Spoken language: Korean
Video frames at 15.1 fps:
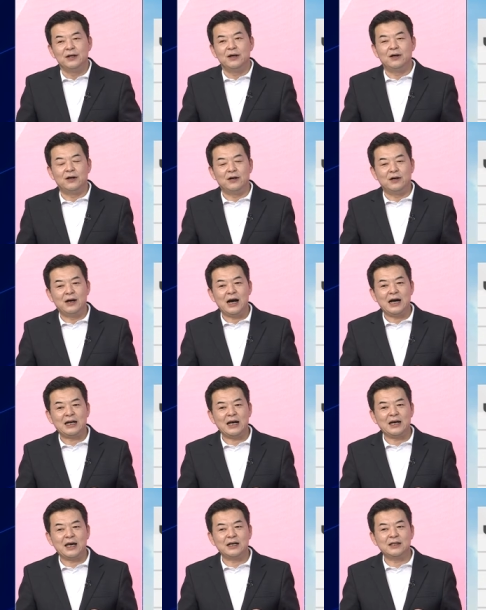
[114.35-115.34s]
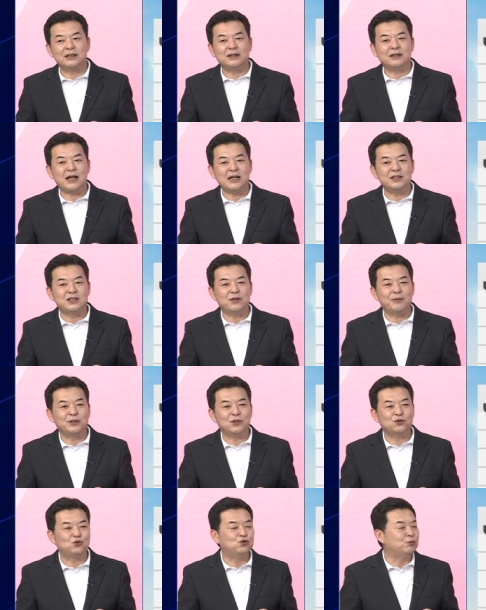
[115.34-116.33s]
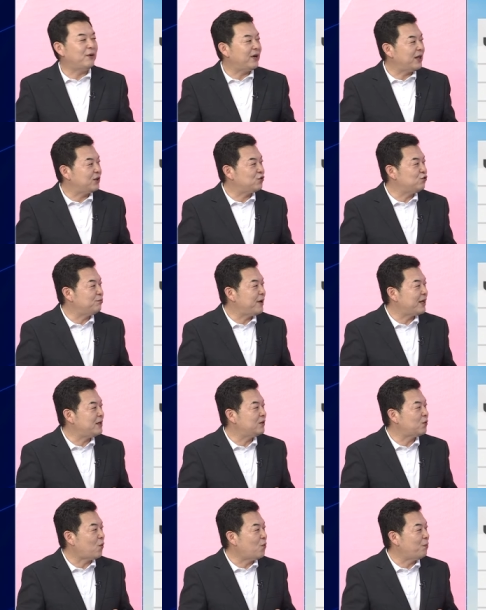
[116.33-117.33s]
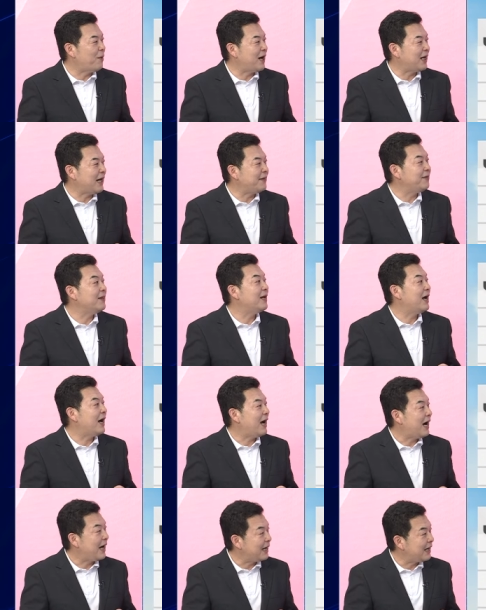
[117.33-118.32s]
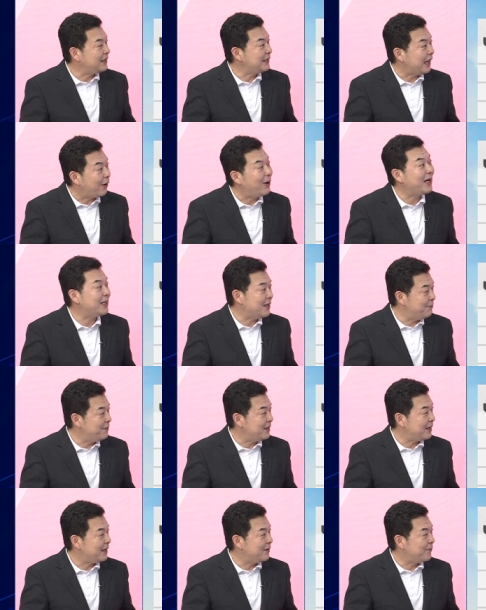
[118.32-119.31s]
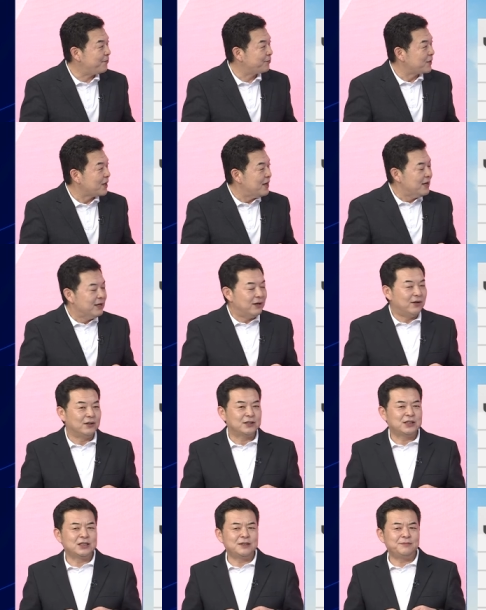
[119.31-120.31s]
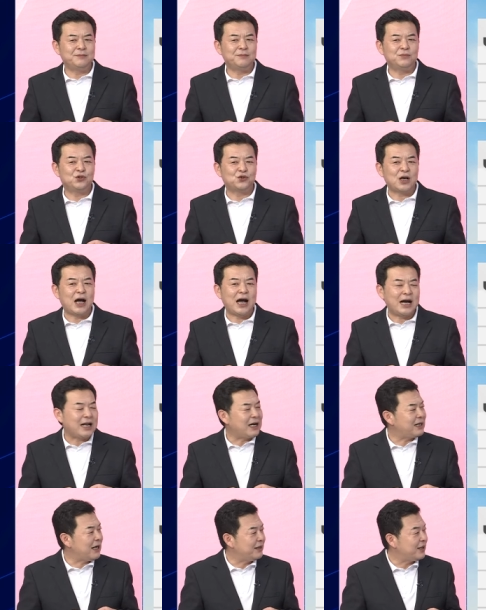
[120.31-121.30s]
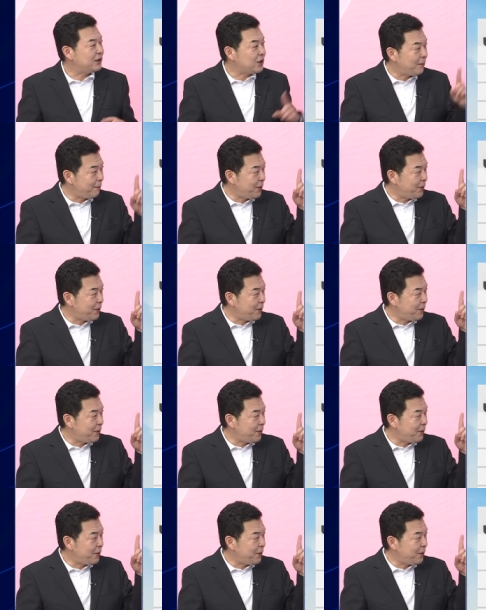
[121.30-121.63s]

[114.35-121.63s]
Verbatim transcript: 어, 하락의 끝단점에서 두 번의 투매를 동반한 하락이 나와야 됩니다. 음. 어, 지금 주가 하락을 할 때 첫